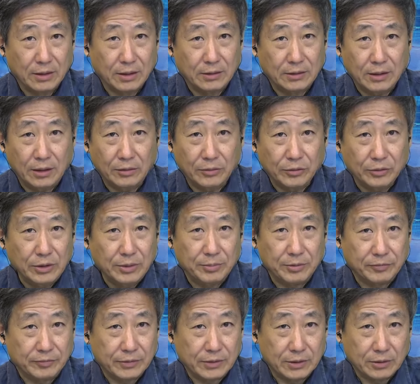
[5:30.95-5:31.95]
你要让我一笔
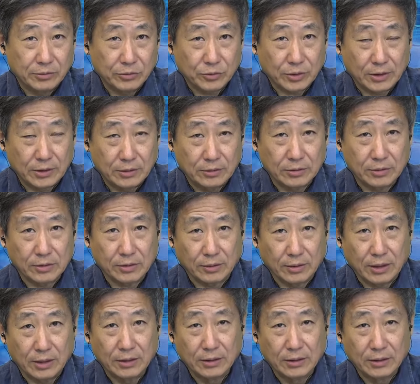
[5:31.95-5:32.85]
付清，我转身就走了。